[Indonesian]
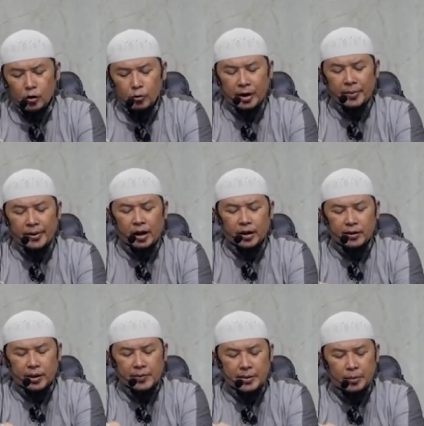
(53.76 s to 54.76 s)
Umar bin
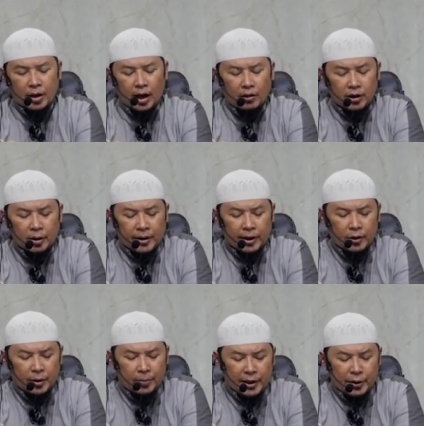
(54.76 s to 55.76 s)
Khattab semoga Allah
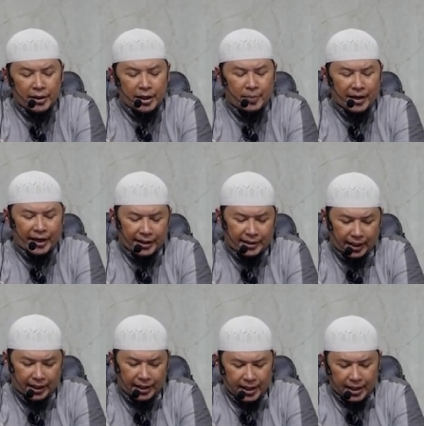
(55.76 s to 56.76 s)
meridai beliau ia
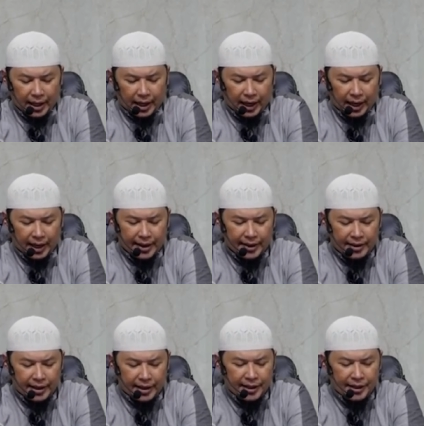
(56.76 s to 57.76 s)
berkata
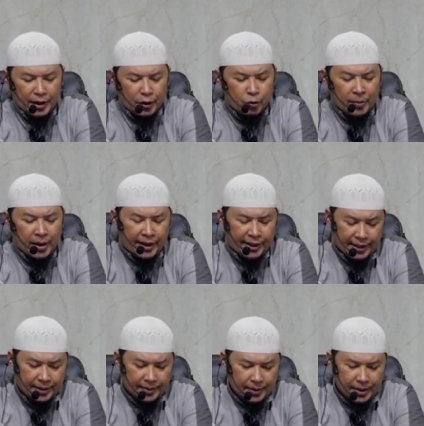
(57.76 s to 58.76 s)
hadani
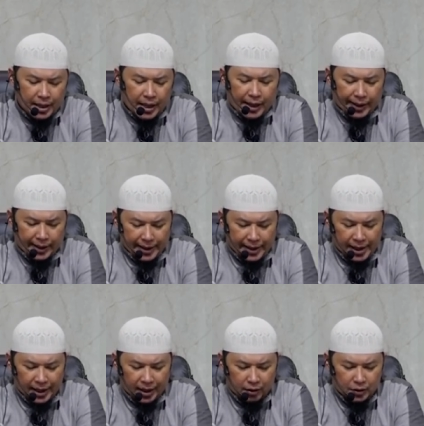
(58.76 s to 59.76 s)
yaumani
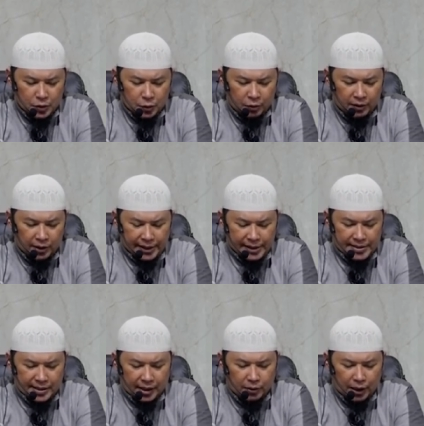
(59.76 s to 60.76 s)
Naha Rasulullah
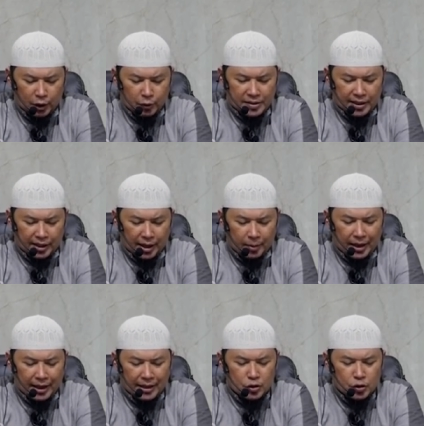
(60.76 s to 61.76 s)
sallallahu alaihi wasallam
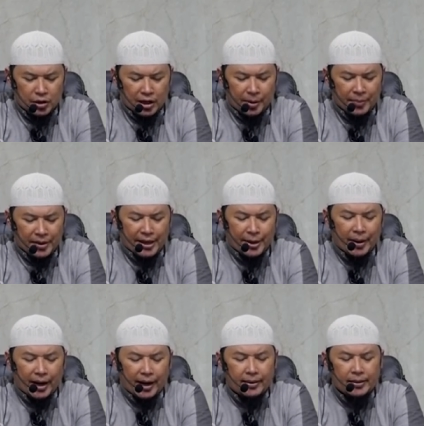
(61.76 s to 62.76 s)
an
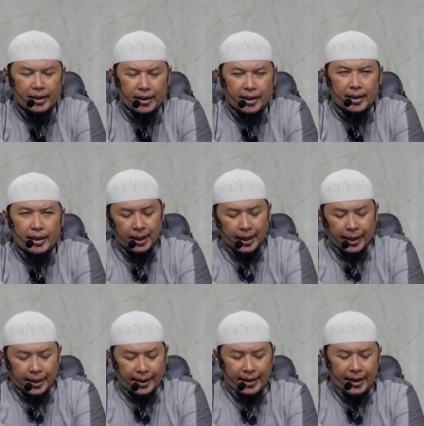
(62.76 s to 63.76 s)
siyamihima.
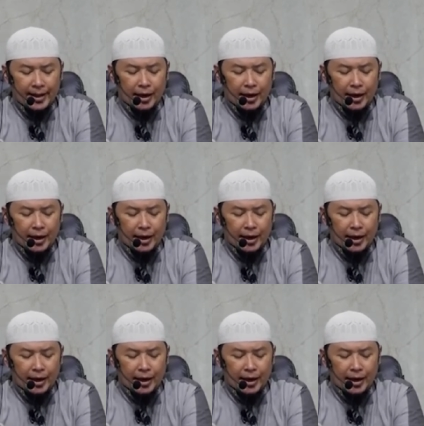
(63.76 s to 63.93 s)
Ini